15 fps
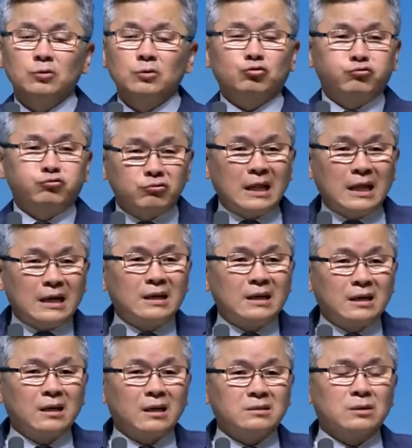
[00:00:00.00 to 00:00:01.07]
그 두
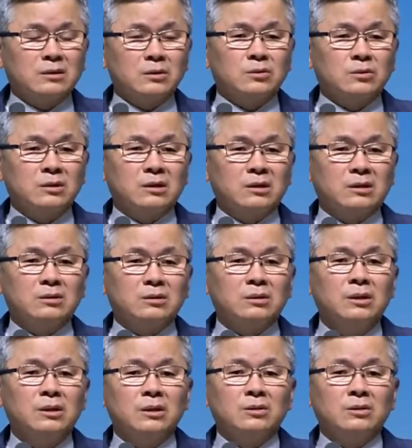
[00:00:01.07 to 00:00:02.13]
나라에서
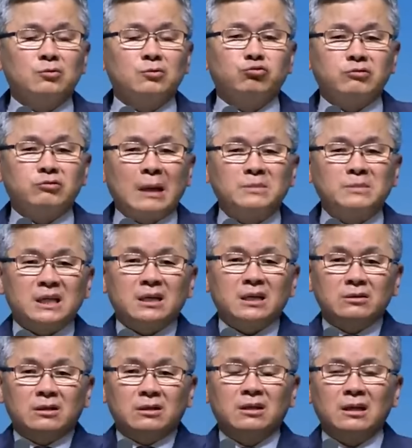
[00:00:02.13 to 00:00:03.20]
이런 그 두
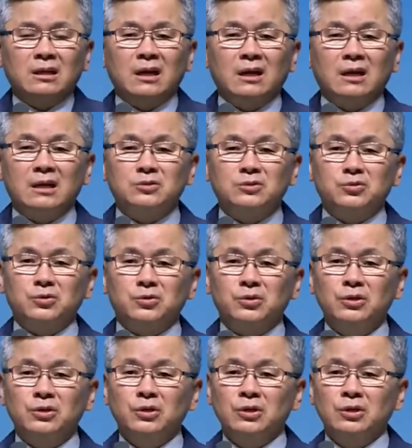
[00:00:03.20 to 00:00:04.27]
남자가 그렇게
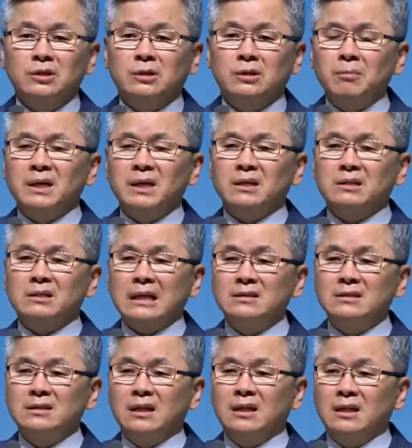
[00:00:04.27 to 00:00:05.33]
나와가지고 이제 금메달을
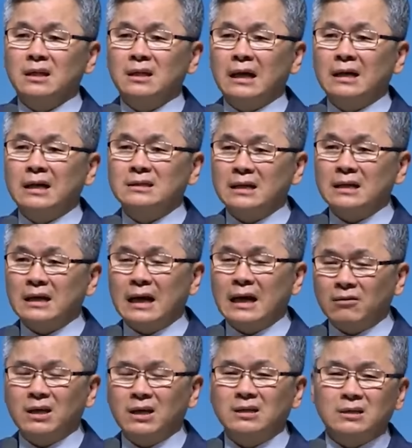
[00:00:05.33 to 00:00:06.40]
땄는데 내가 참
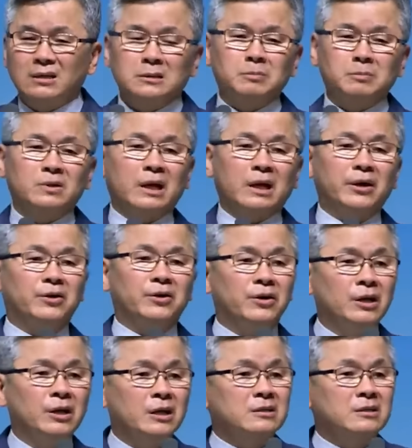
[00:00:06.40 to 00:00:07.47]
가관이다 싶은
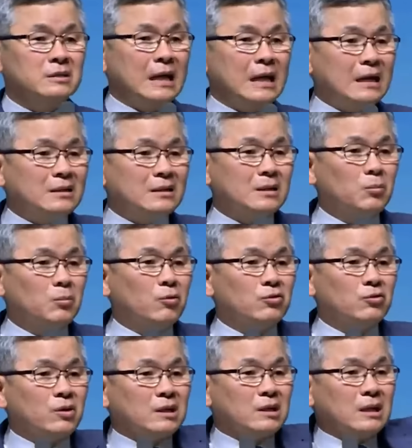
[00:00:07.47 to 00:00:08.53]
게요, 그 나라들
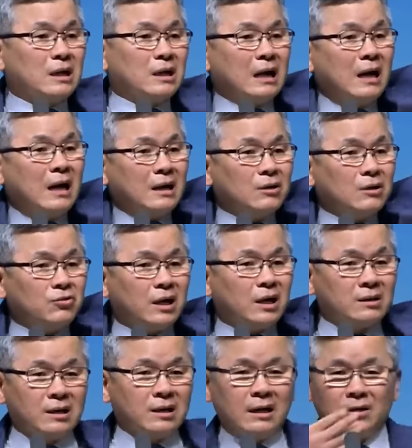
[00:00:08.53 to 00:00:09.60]
모두가 다
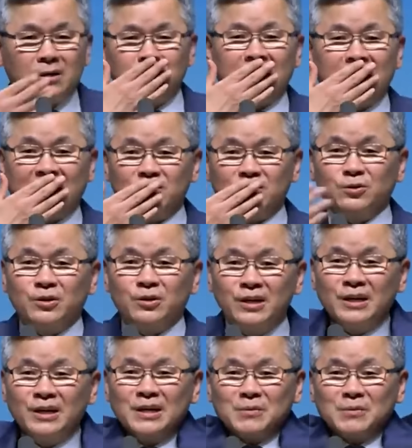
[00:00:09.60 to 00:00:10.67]
할렐루야, 할렐루야는 아니고
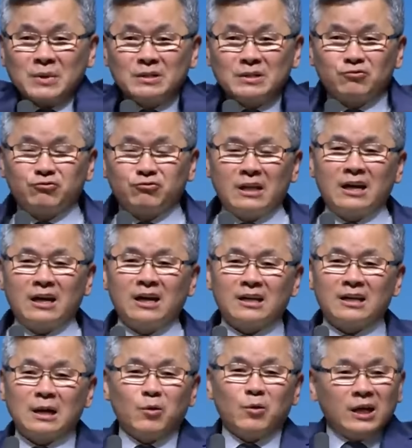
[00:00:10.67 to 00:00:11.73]
뭐 그 두
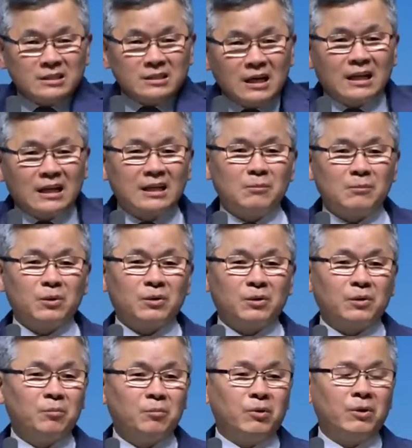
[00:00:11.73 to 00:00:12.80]
나라가 다 환영한다,
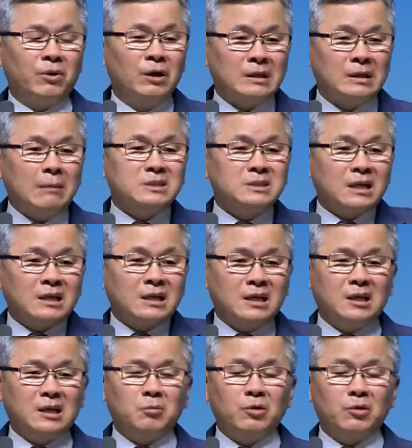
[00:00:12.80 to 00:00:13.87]
뭐, 뭐 남자가
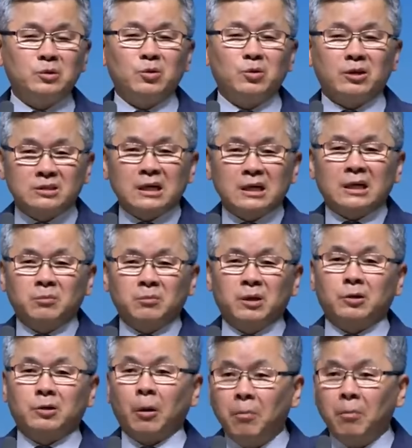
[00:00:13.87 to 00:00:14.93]
이기면 어떻고 여자가
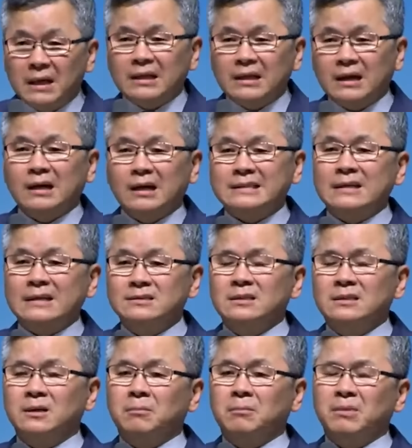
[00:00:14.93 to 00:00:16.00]
이기면 금메달 하나
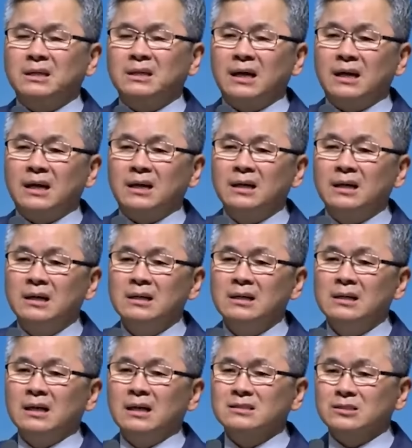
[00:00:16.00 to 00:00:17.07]
땄는데 금메달.
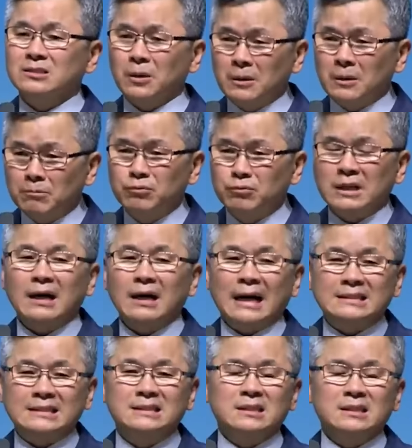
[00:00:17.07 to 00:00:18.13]
이게 전부 다
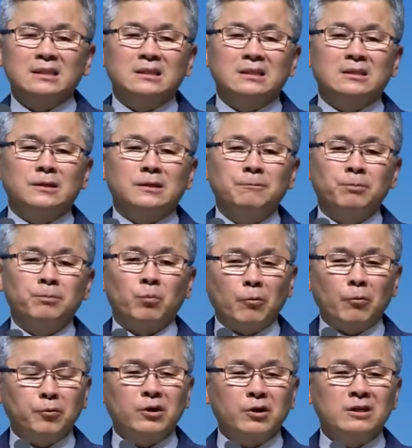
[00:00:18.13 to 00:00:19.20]
가시적인 그
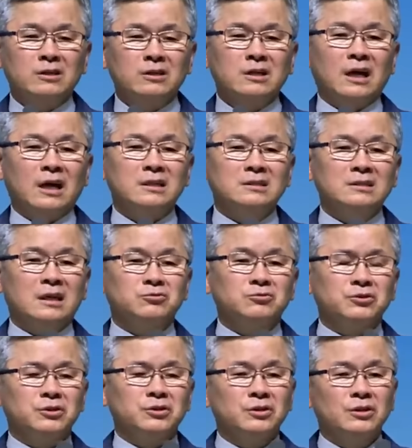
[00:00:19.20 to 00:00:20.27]
목표가 그런 거
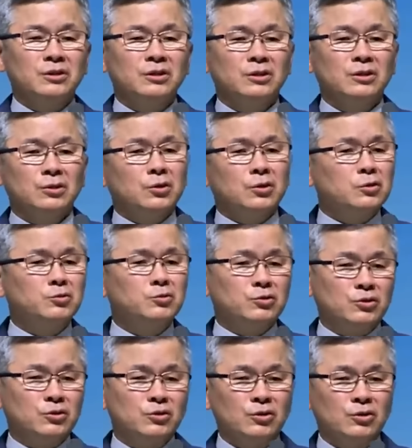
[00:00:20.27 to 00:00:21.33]
아니냐고요.
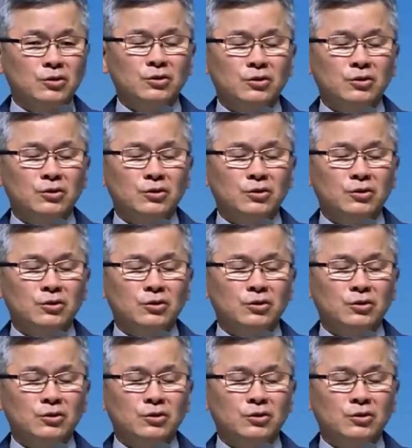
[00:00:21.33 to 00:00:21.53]
여러분,